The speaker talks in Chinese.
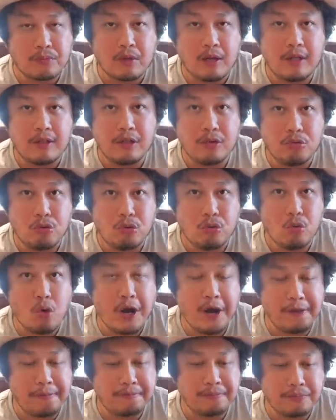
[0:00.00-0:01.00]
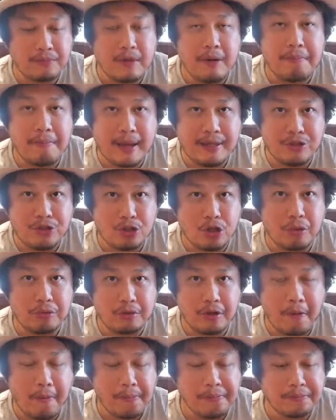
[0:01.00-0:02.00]
它的鱼味蛮重
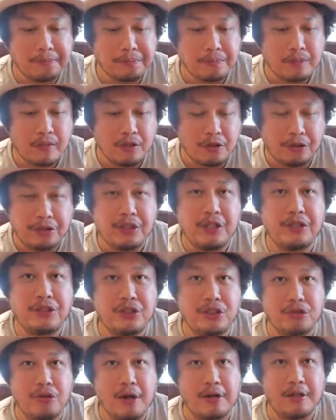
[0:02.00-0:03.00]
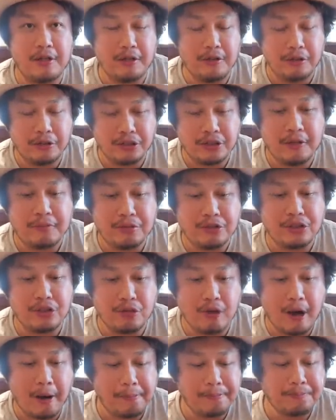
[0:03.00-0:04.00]
的，有些人喜欢，可能有些人不
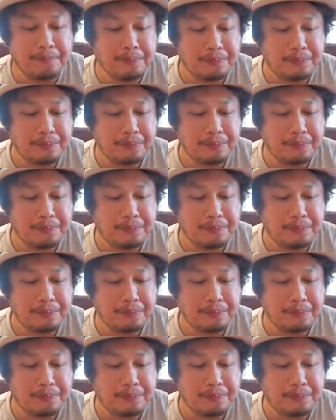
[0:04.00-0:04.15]
喜欢。